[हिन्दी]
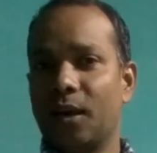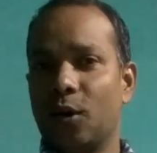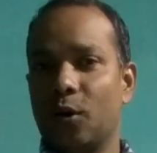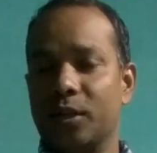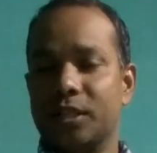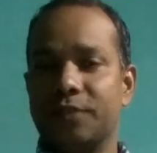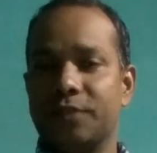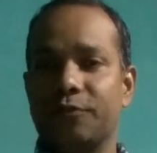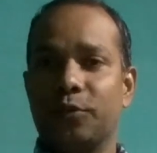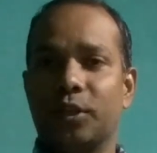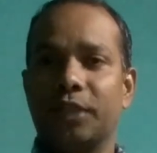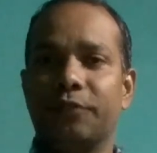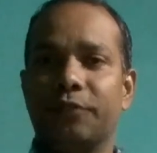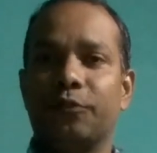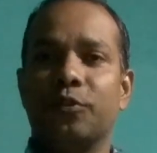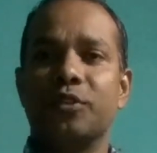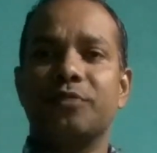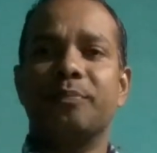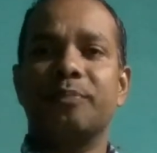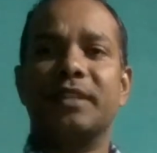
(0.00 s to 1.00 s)
और इस
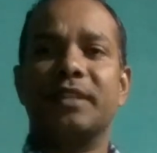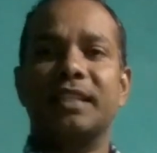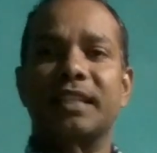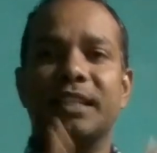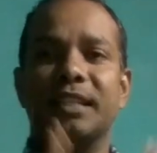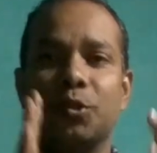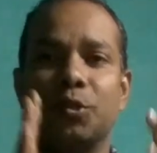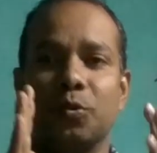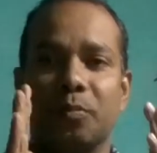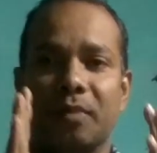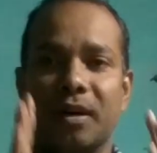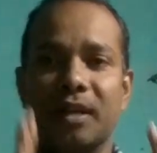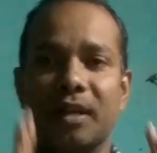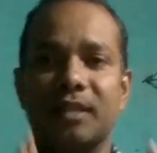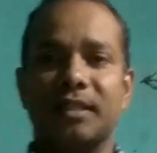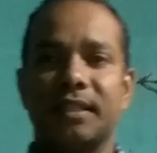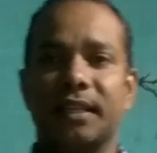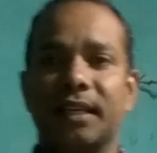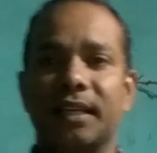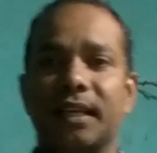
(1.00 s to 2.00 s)
44 परसेंट जो
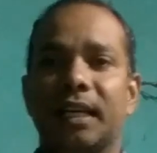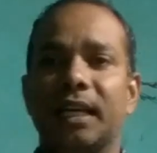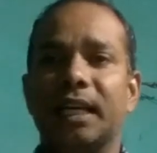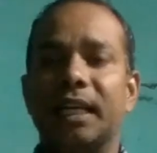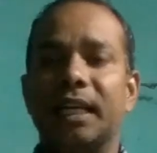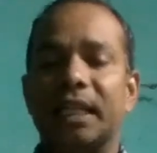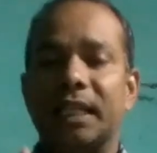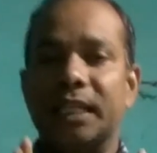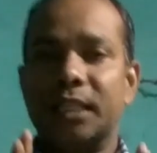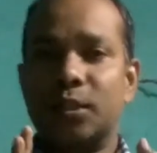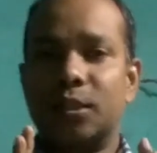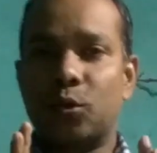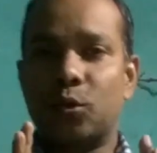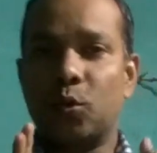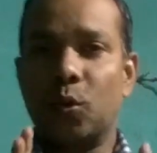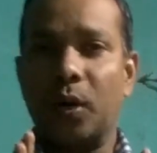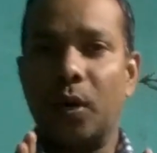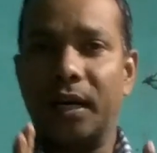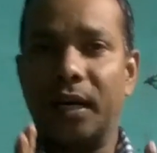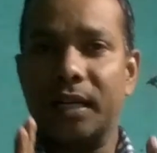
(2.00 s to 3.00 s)
मार्क्स है
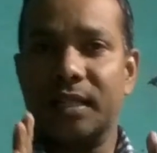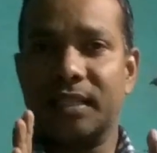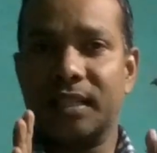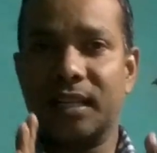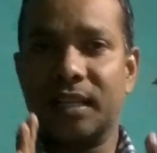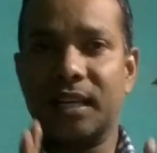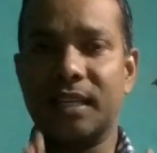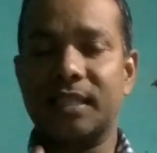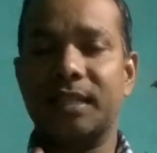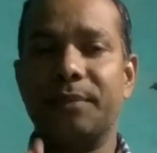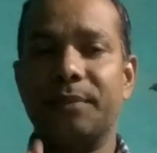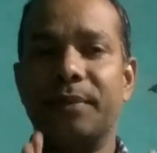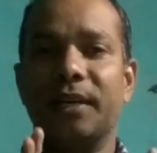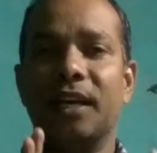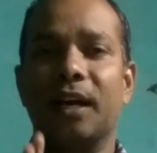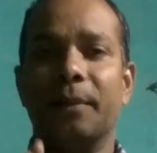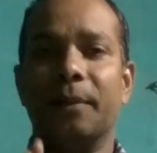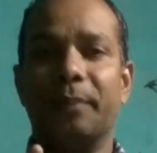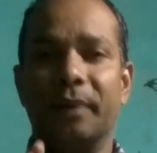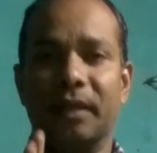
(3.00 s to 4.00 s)
इसको अगर ज़रा से भी
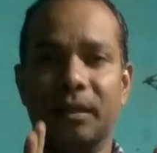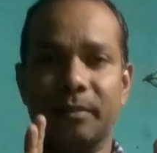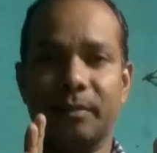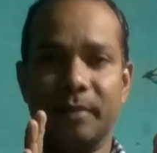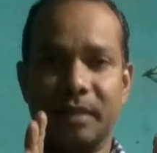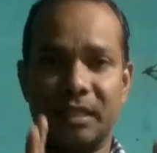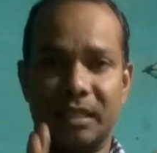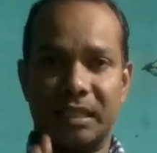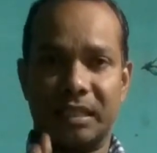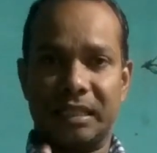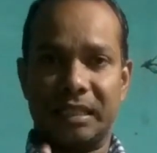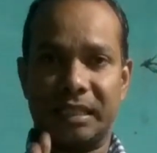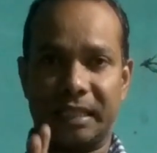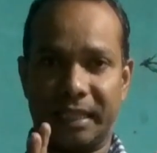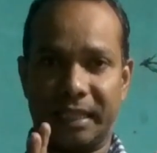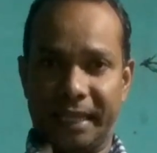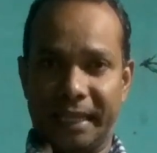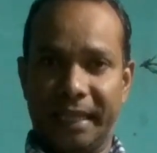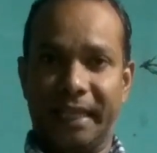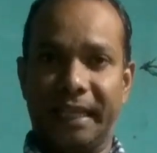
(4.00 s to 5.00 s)
आप अगर मिस
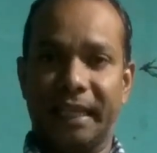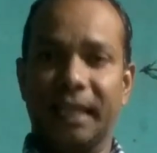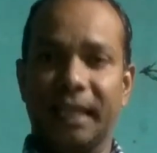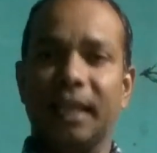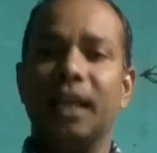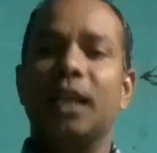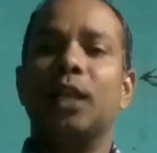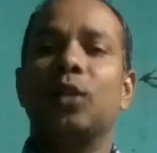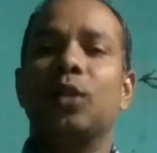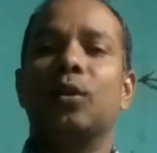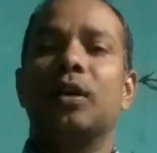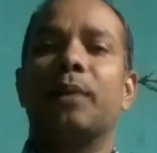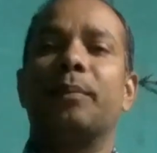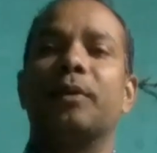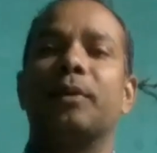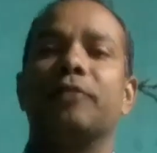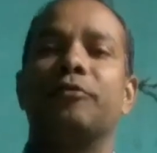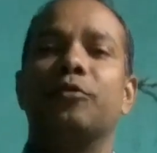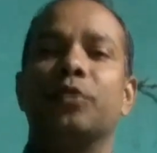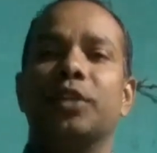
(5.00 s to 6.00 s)
करेंगे तो
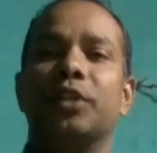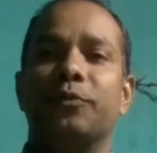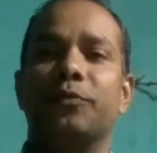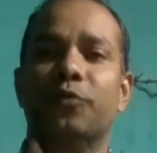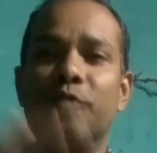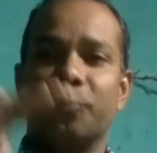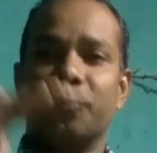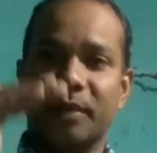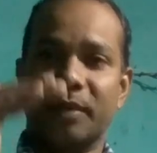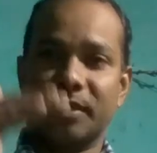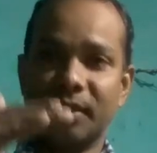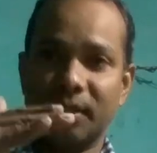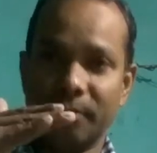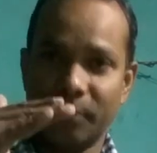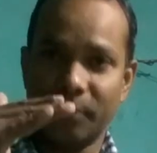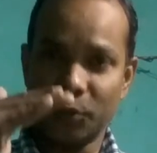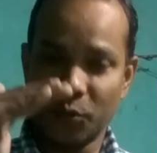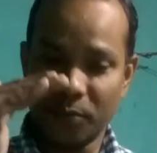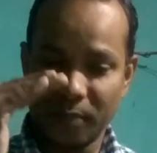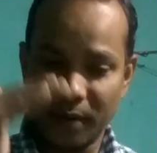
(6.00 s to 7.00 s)
आपका 44 परसेंट
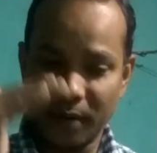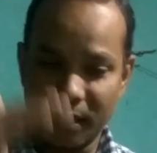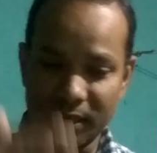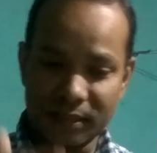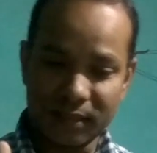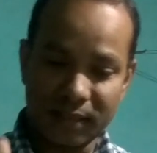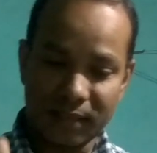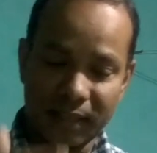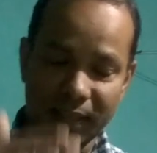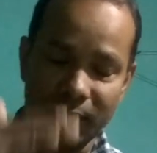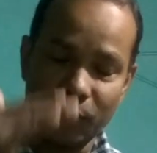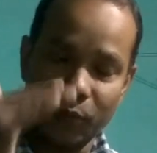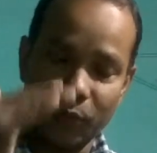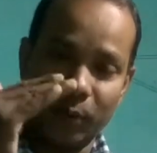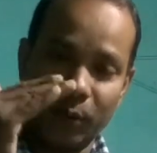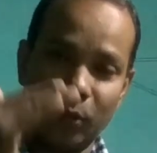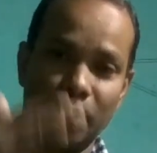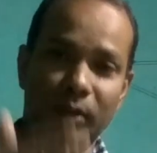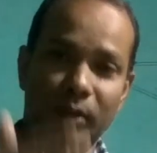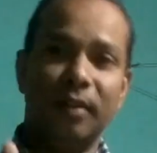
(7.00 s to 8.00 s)
में जो मार्क्स का है वो
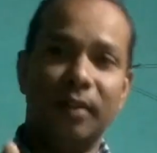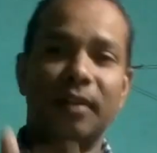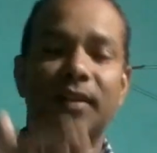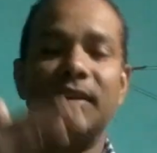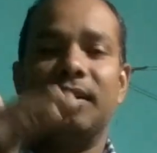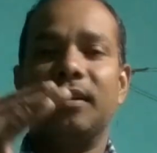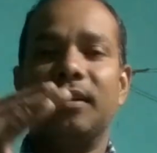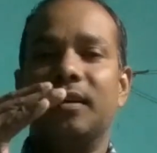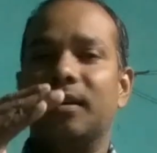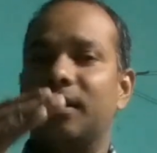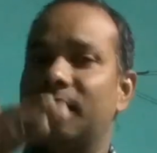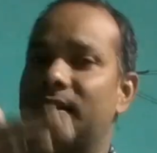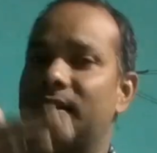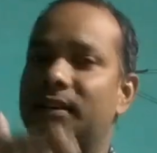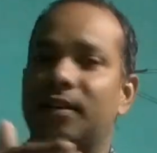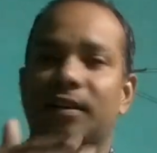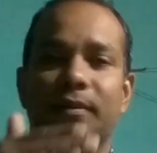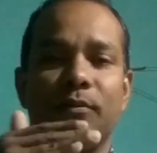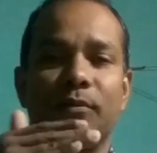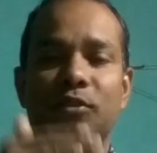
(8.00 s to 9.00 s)
बिल्कुल
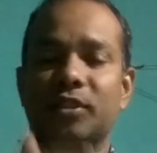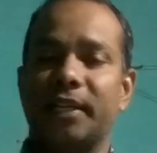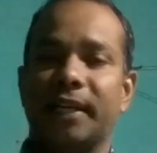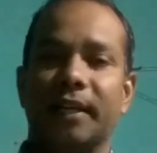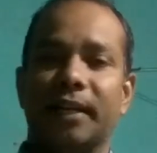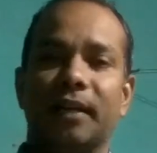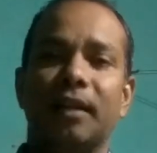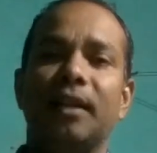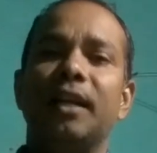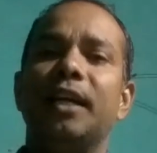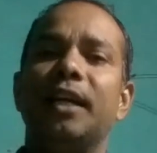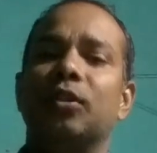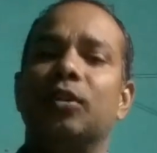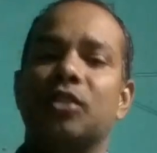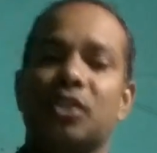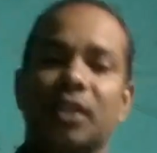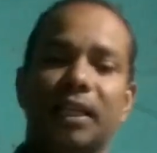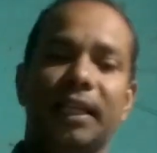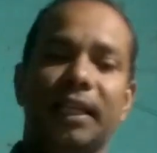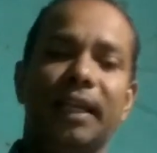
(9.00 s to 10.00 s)
कम हो जाएगा तो
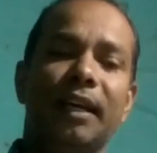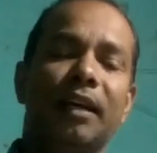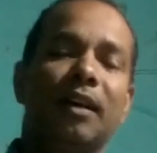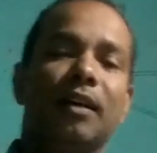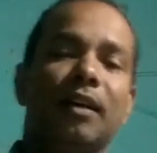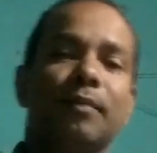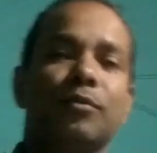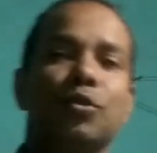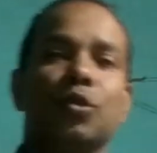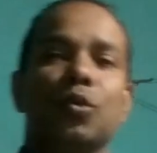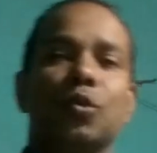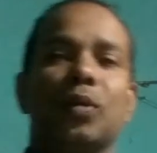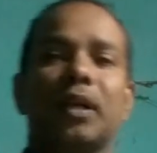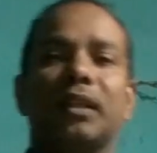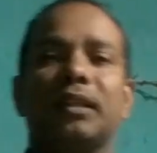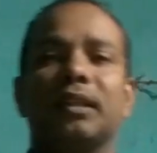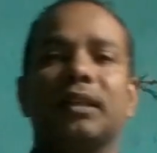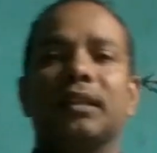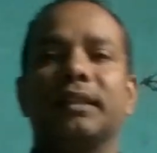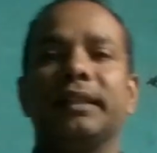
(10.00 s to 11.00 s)
चलिए हम
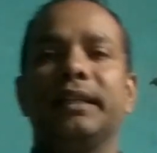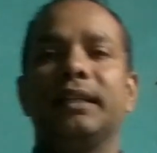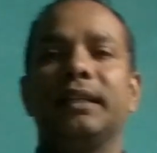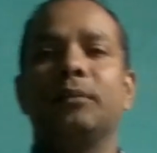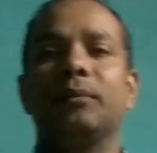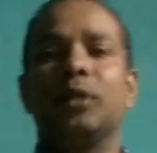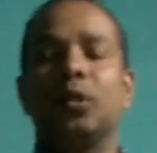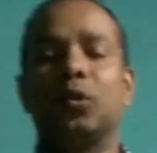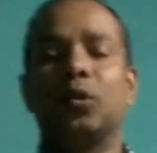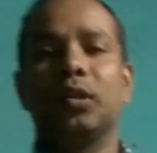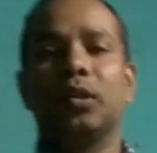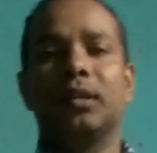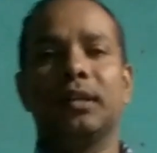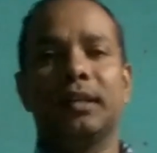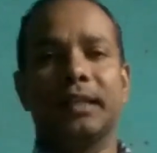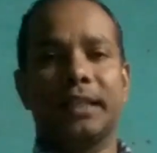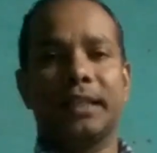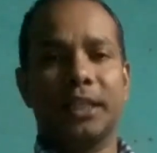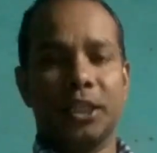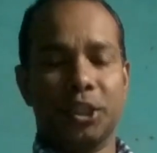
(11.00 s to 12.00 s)
शुरुआत करते हैं
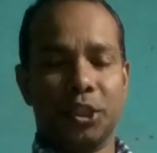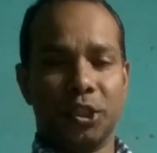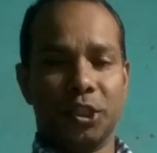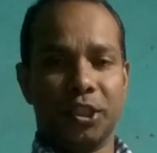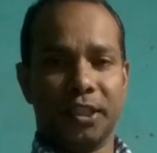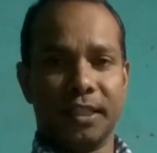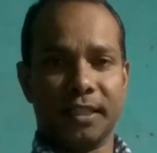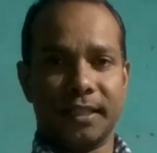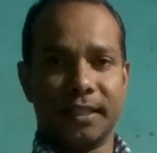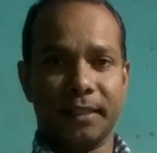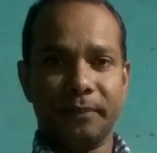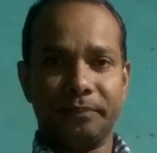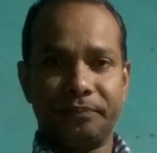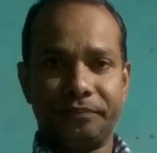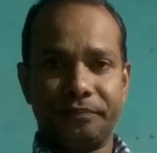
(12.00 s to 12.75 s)
बिल्कुल कंटिन्यूटी से